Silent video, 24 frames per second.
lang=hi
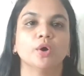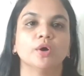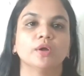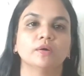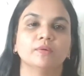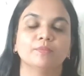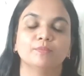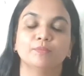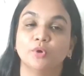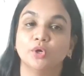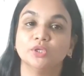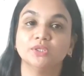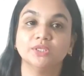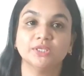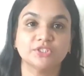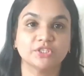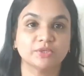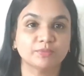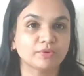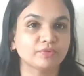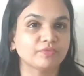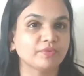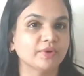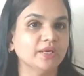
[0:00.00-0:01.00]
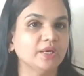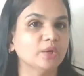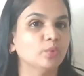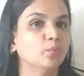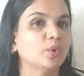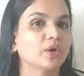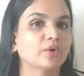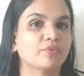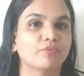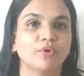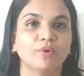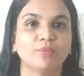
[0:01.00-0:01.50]
और बहुत अच्छा प्रोफाइल है
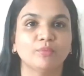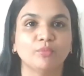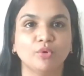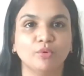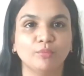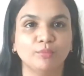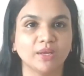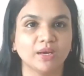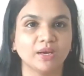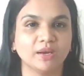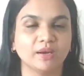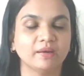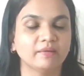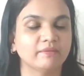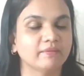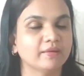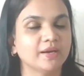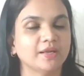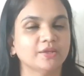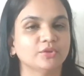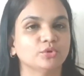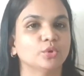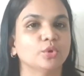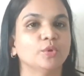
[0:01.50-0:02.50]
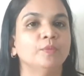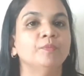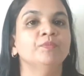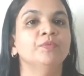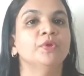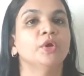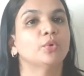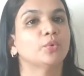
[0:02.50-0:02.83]
वर्क फ्रॉम होम में रहने वाला है तो